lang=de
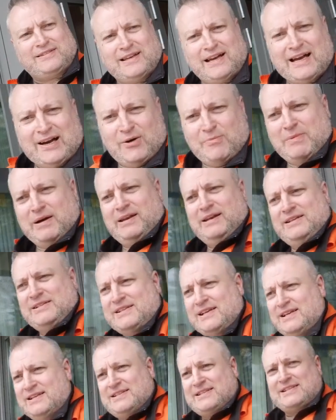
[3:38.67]
der Roman
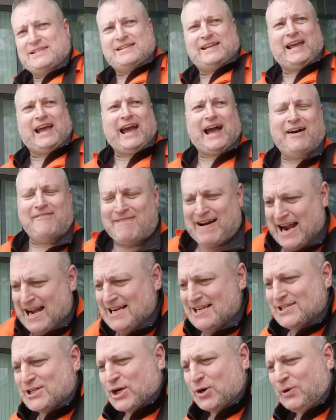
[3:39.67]
ist als
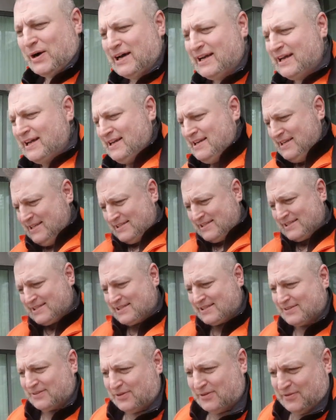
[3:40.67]

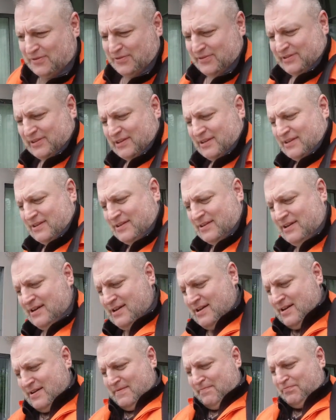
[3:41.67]
Krawalljournalist und äh,
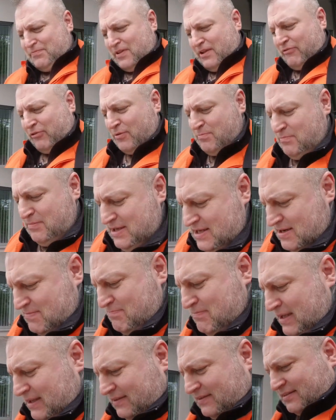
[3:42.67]
von mir
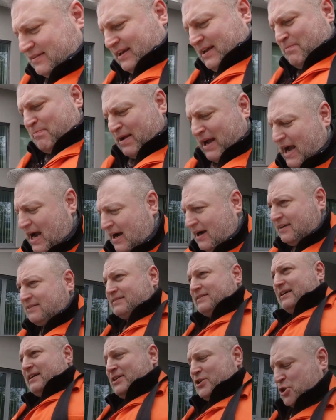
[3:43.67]

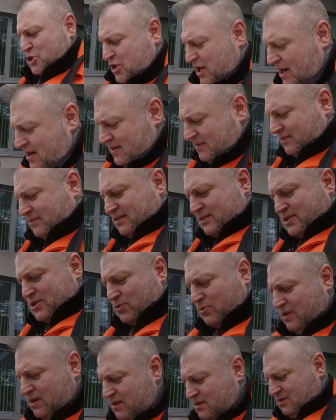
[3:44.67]
mitgebrachter, gestellter
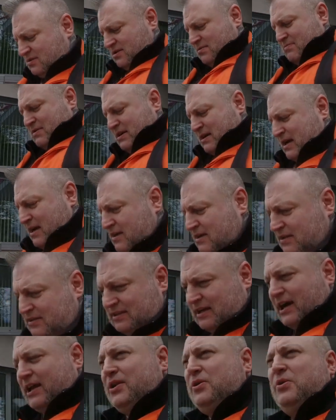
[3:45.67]
Zeuge, den man gar
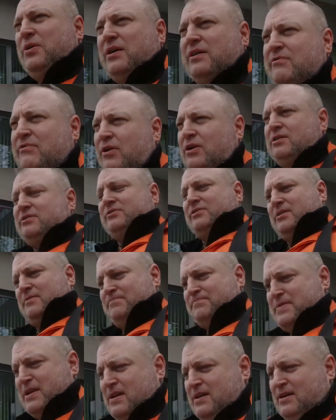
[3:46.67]
nicht anhören wollte.